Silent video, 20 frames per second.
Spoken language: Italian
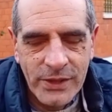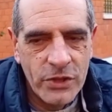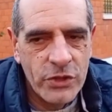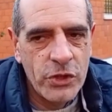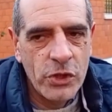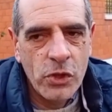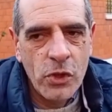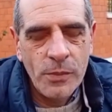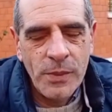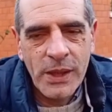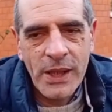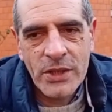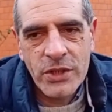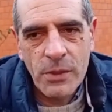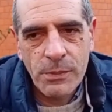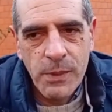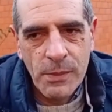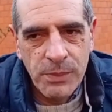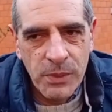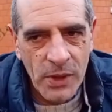Siccome case
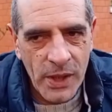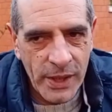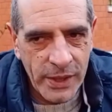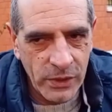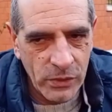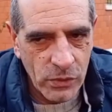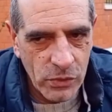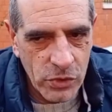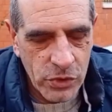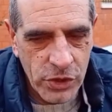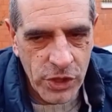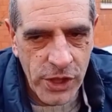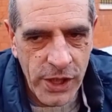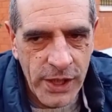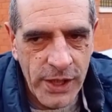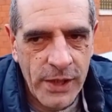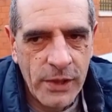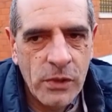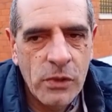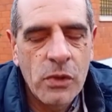popolari non
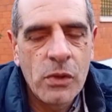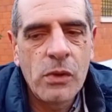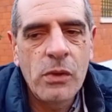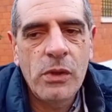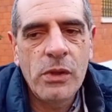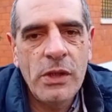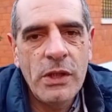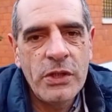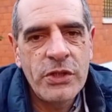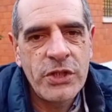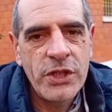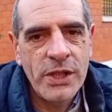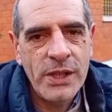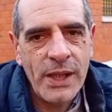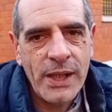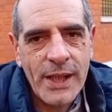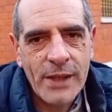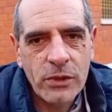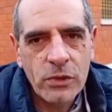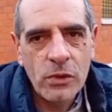c'erano, il
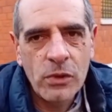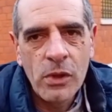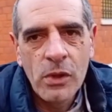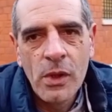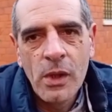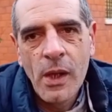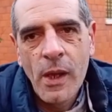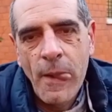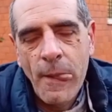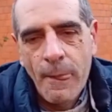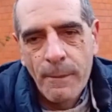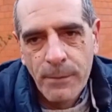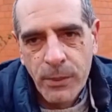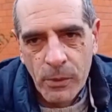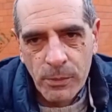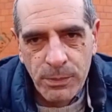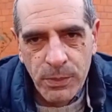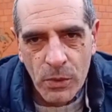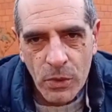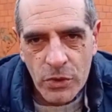sindacato
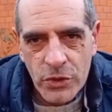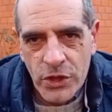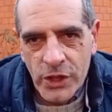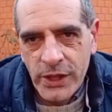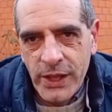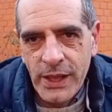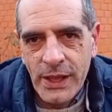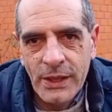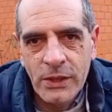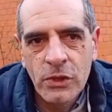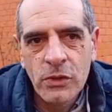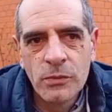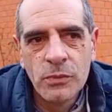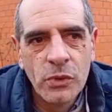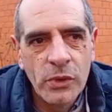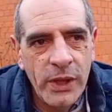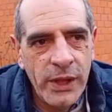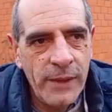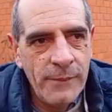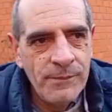propose che il
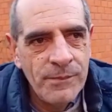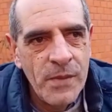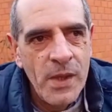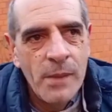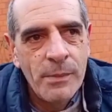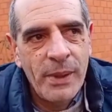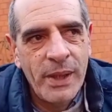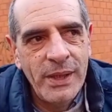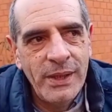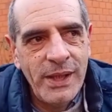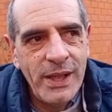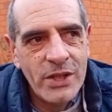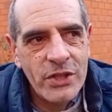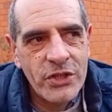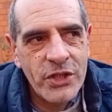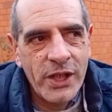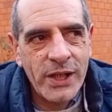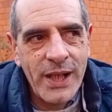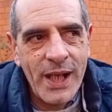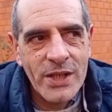comune
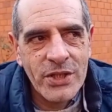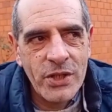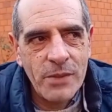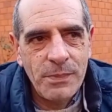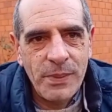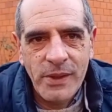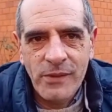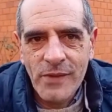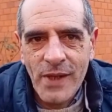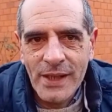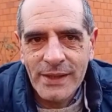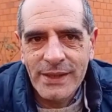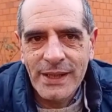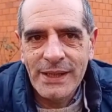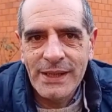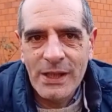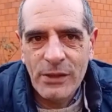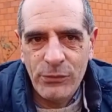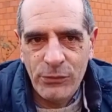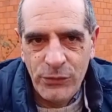prendesse case private
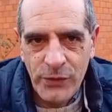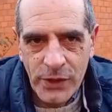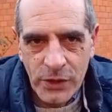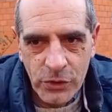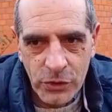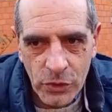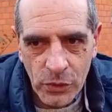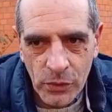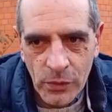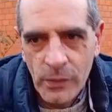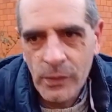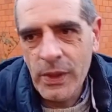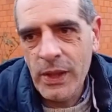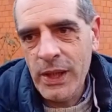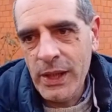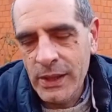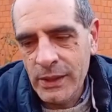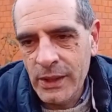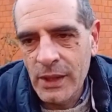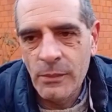in affitto
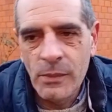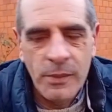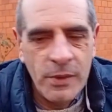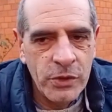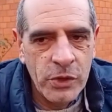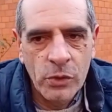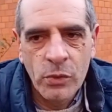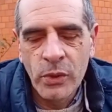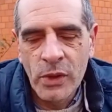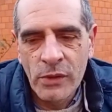e nel momento in cui